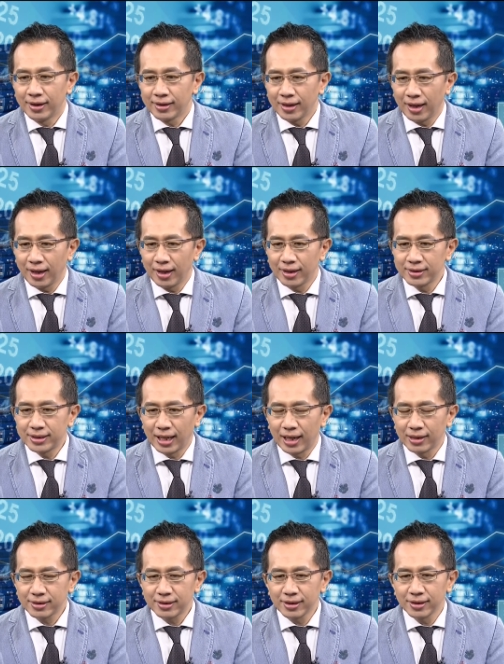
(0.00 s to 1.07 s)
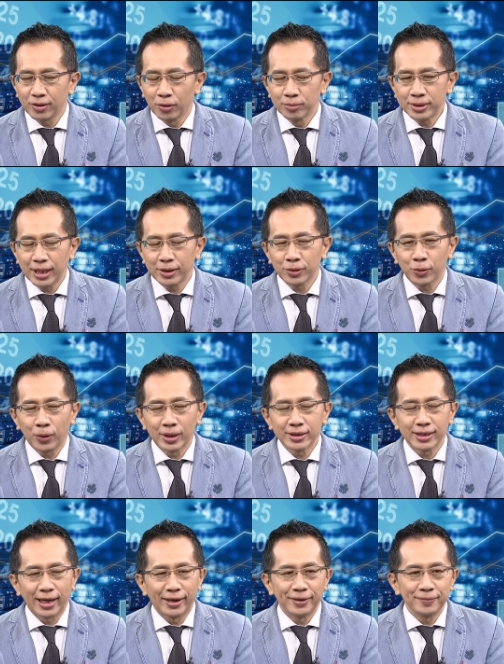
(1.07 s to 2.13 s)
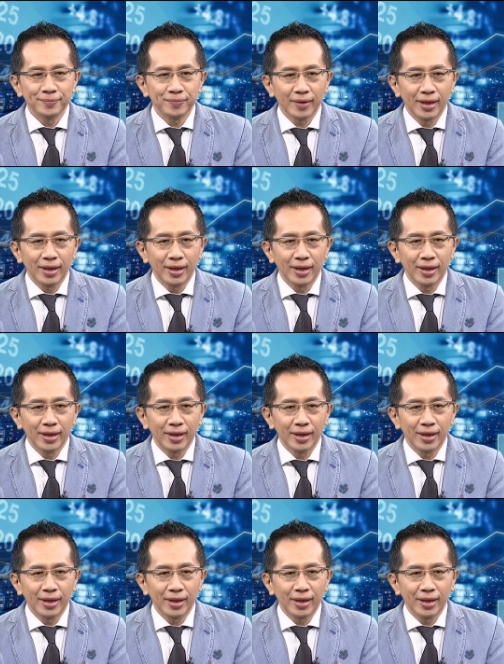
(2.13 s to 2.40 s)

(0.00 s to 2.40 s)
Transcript: 那假设我们现在就观察哦，